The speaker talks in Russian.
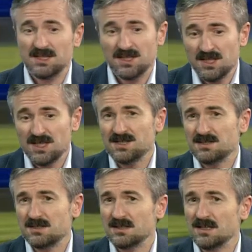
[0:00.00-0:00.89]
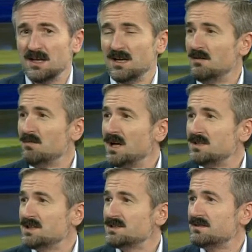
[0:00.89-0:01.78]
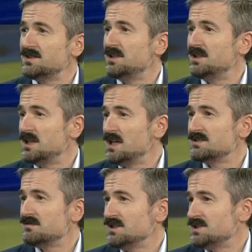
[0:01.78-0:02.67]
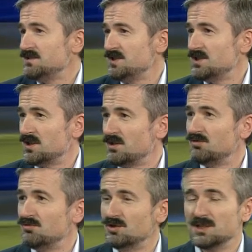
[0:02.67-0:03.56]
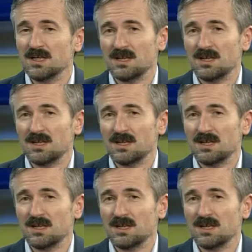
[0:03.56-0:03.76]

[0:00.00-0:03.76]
Это и есть э, аматорство, дилетантство, назовите как угодно.